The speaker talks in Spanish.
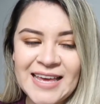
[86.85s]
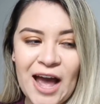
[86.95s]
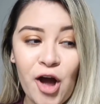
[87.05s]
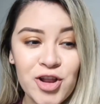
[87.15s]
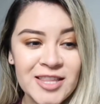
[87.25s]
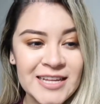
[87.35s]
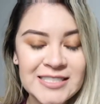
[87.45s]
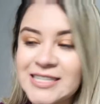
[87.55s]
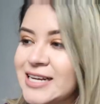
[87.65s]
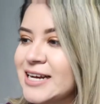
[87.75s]
Y ahorita,
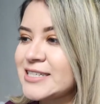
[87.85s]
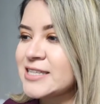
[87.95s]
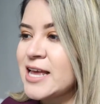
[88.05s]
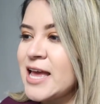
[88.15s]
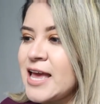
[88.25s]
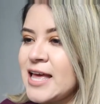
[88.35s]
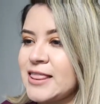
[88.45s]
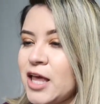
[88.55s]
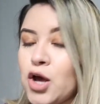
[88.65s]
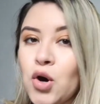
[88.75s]
chicas,
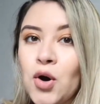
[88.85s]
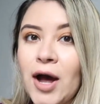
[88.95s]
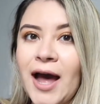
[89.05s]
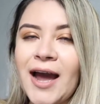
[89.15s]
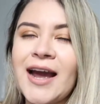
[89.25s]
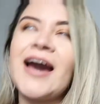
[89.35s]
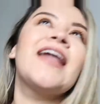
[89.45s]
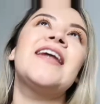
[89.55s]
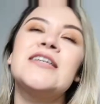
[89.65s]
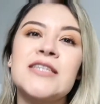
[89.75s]
tengo
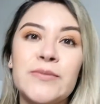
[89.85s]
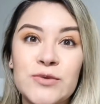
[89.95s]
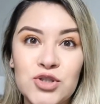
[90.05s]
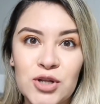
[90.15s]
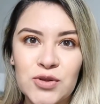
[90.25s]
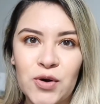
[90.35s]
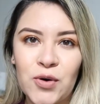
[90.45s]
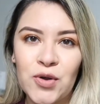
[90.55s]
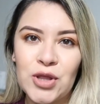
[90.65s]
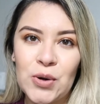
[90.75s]
ganas y mucho
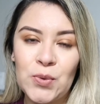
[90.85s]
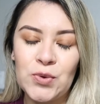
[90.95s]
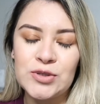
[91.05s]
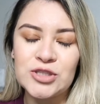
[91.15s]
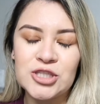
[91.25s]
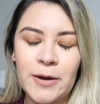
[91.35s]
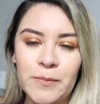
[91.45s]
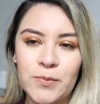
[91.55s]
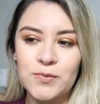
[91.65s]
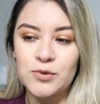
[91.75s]
antojo de un
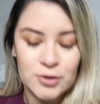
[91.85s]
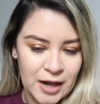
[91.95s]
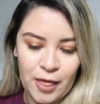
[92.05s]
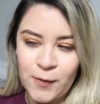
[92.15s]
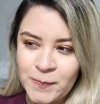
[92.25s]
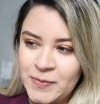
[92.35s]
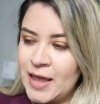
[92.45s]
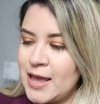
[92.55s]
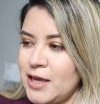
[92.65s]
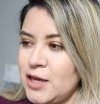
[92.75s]
champurrado
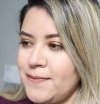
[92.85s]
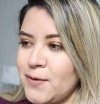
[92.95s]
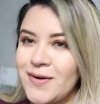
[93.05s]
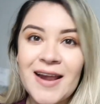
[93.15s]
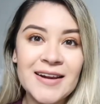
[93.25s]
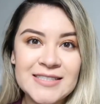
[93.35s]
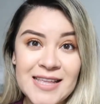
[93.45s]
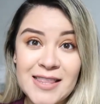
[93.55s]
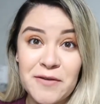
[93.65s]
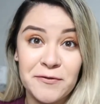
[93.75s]
y vi una
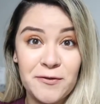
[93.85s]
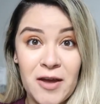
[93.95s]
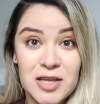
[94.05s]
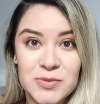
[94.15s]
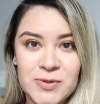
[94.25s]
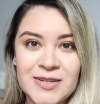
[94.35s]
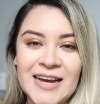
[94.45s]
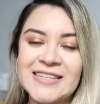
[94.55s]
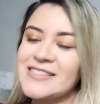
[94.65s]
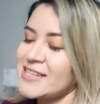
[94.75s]
receta en Facebook,
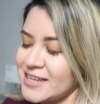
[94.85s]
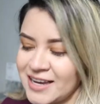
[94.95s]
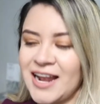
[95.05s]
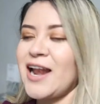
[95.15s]
así que